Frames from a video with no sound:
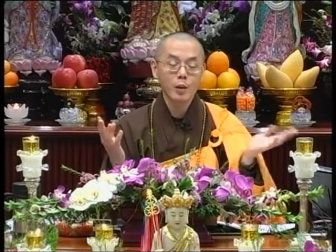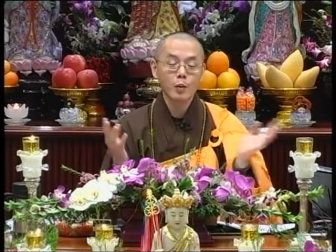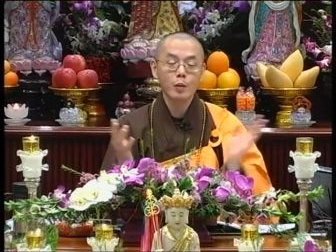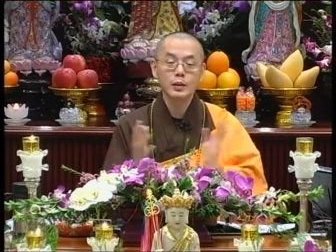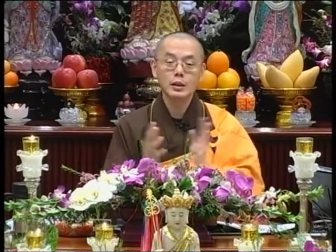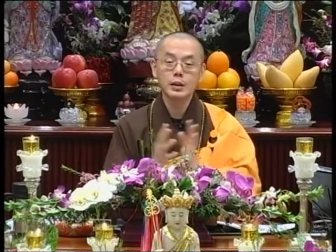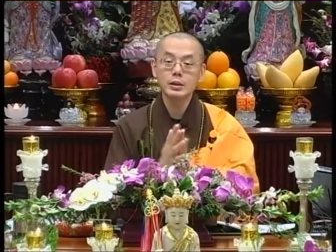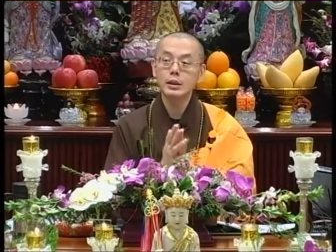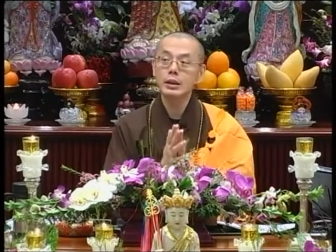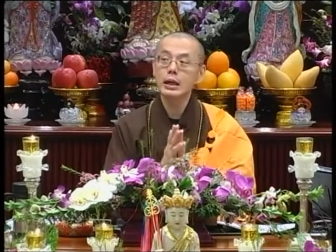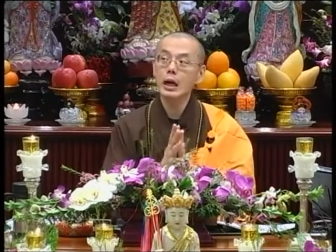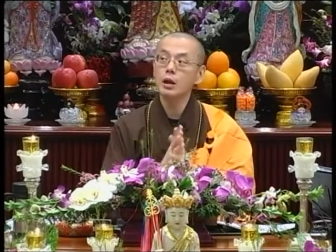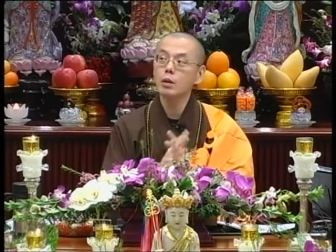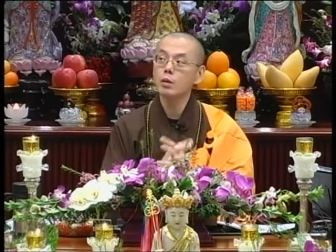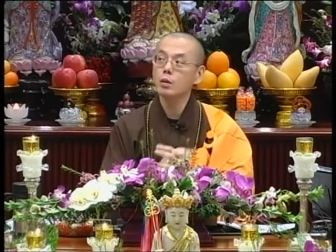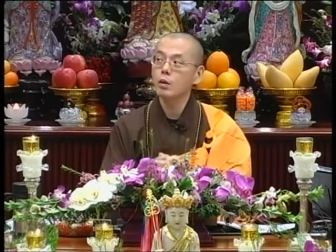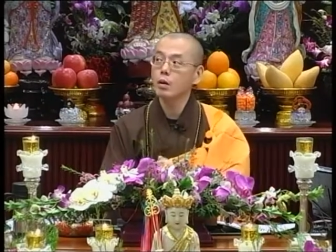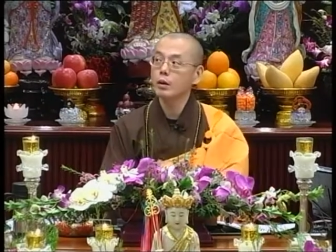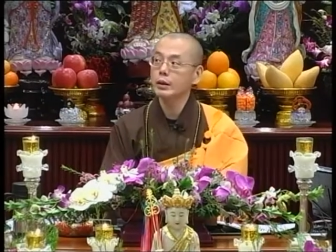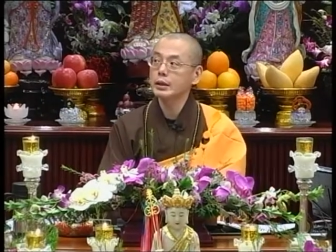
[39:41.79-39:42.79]
我甚至
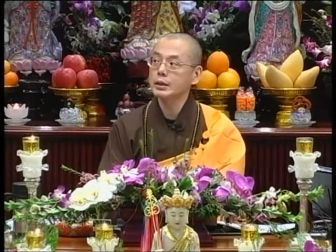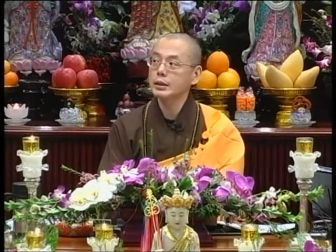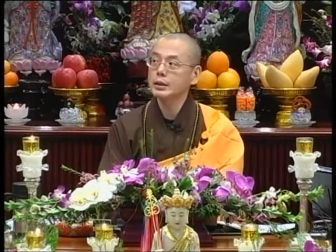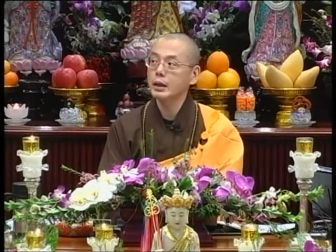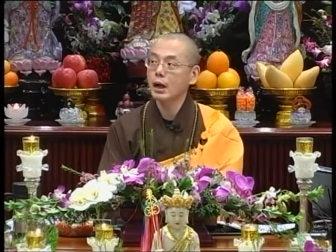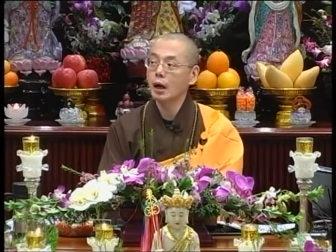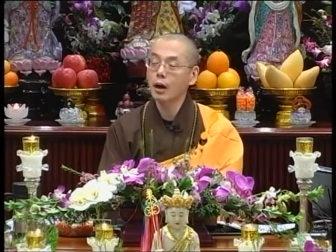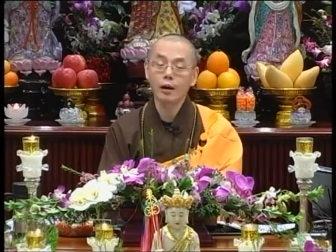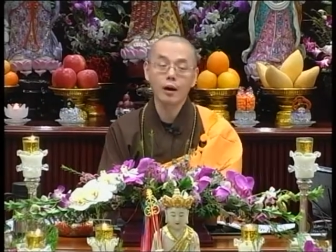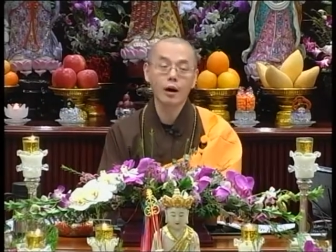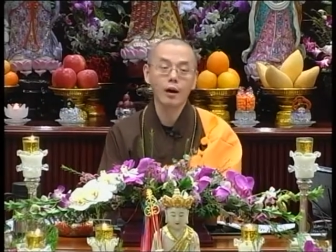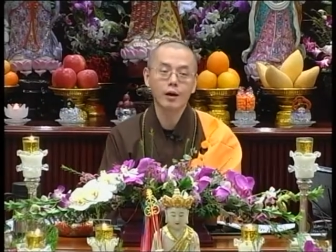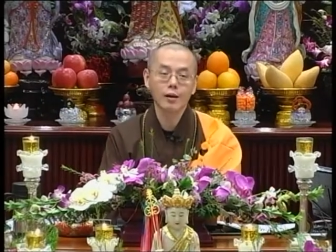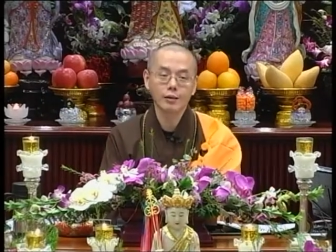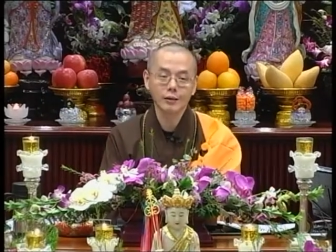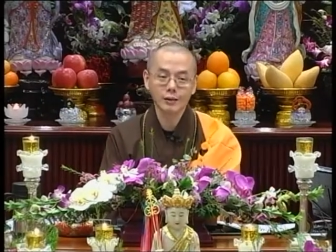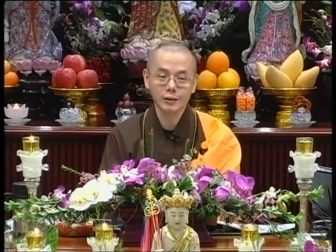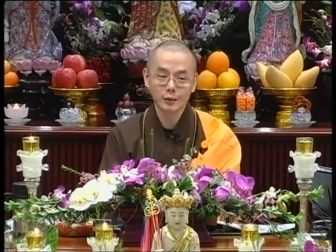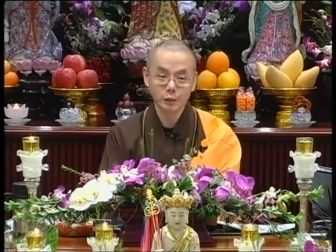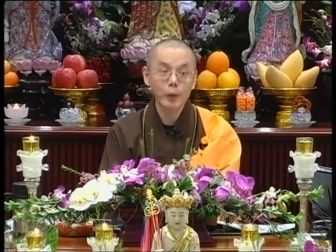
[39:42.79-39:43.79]
看过一次啊，啊，
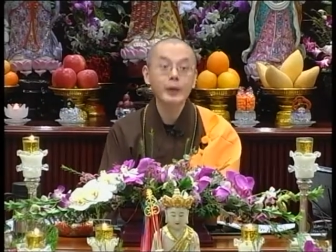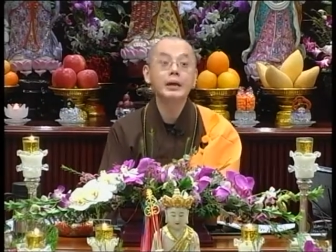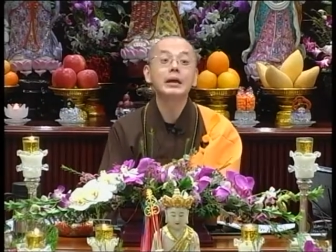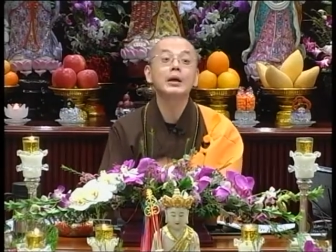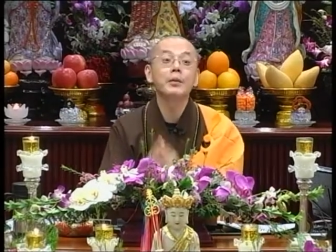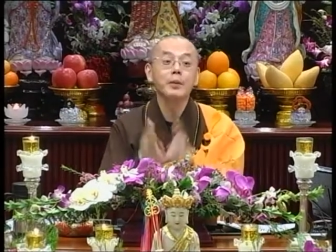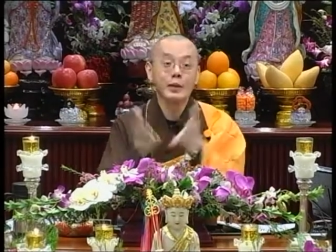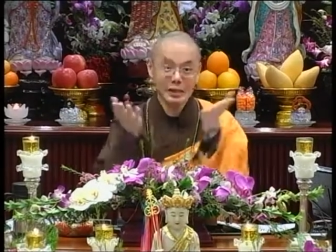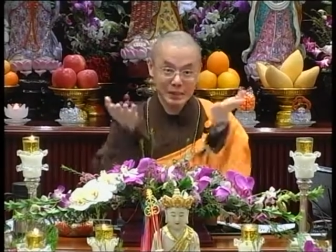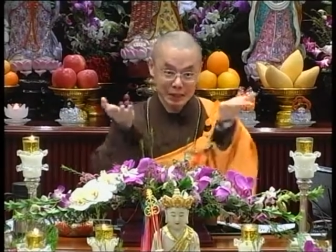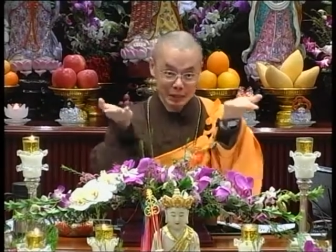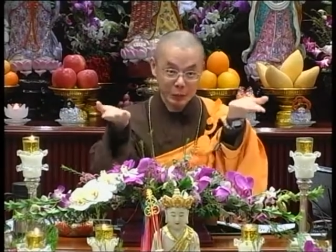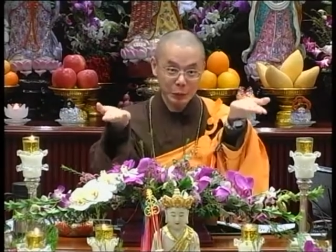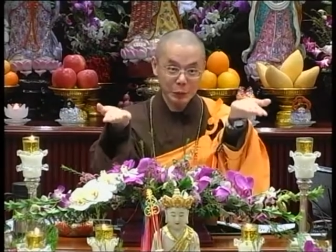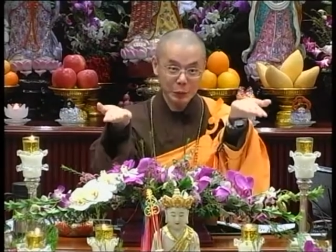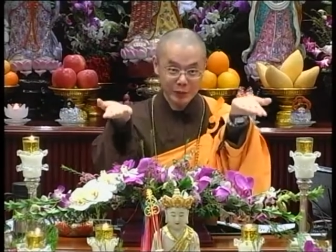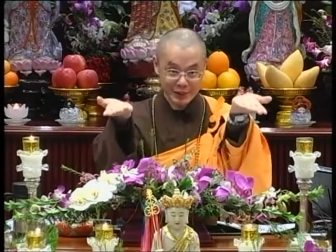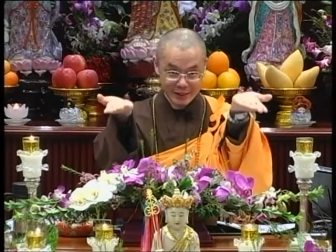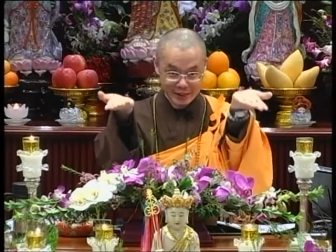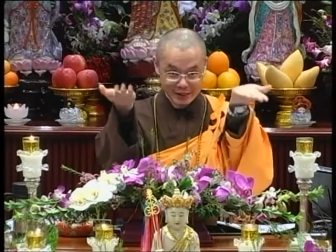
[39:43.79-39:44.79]
换各位深
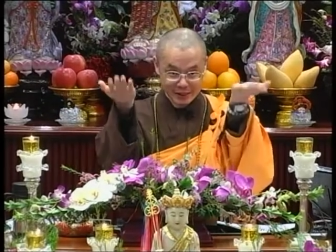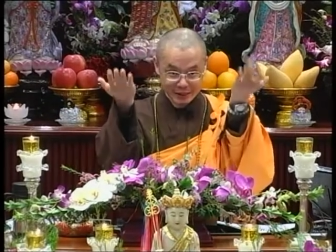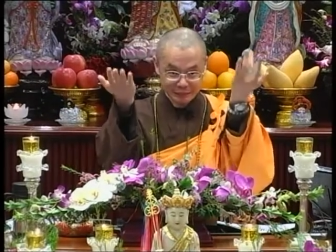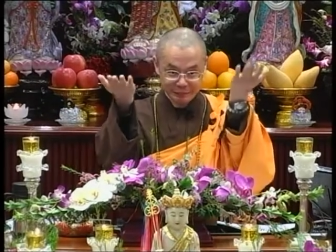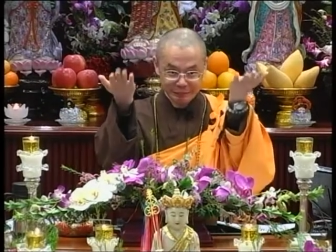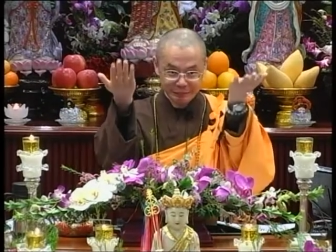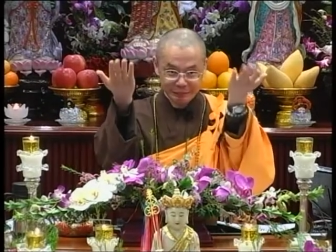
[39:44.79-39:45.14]
呼吸。